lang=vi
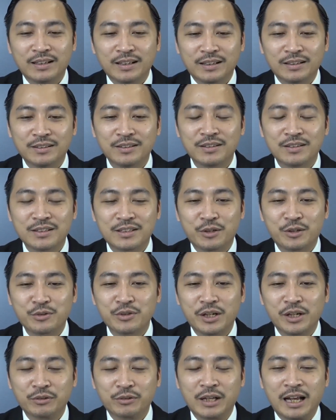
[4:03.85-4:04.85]
lương được 6
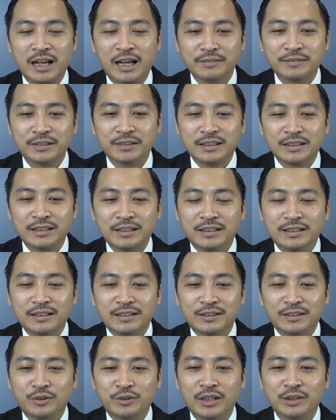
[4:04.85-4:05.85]
triệu tháng
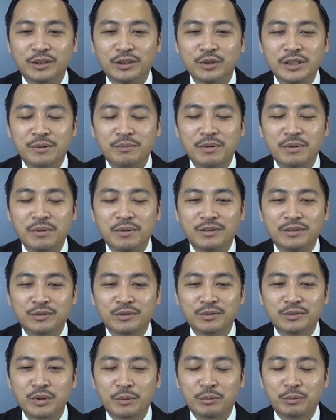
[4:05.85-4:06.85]
hồi đấy tôi chỉ mơ
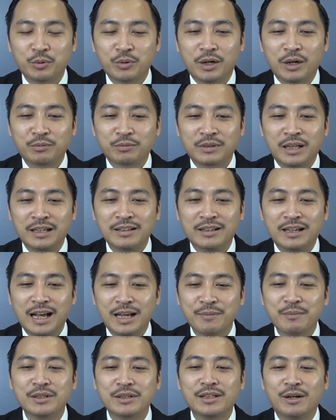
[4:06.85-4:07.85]
thu nhập thụ động tháng được
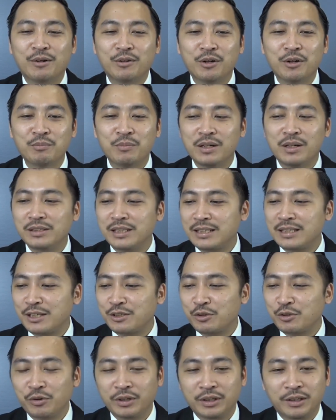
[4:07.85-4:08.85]
20 triệu không mơ gì xa
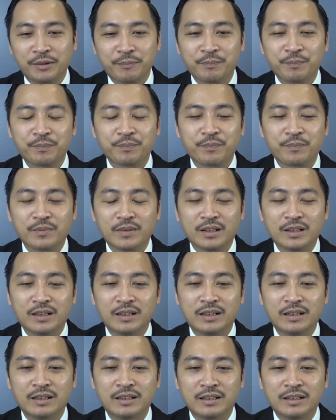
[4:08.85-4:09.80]
xôi cả đấy.